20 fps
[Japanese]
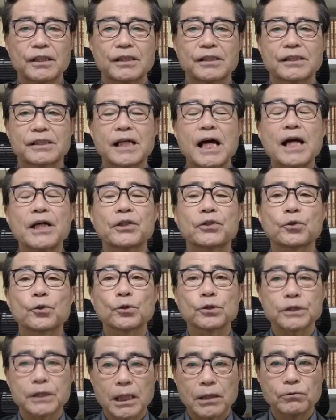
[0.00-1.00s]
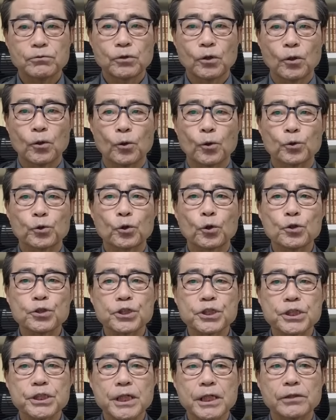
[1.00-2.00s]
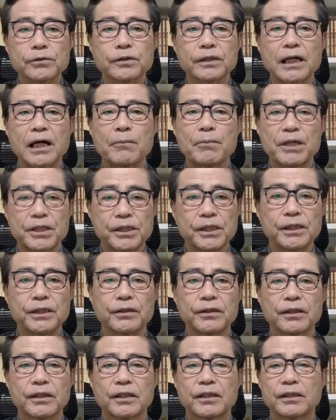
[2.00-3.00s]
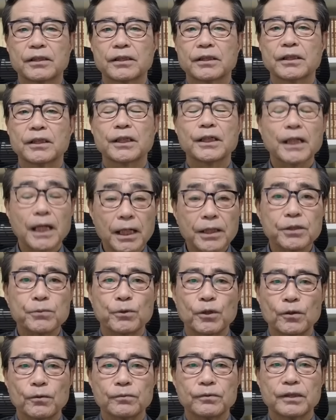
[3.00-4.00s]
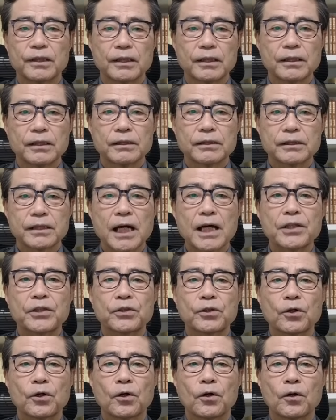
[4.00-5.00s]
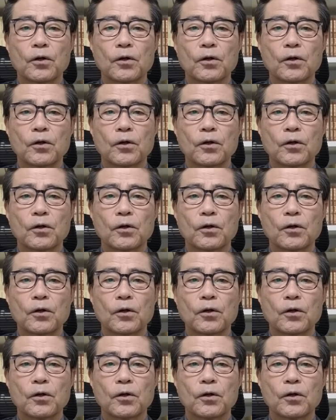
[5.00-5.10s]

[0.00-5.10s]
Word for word: 斎藤さんを陥れるために、いかにも斎藤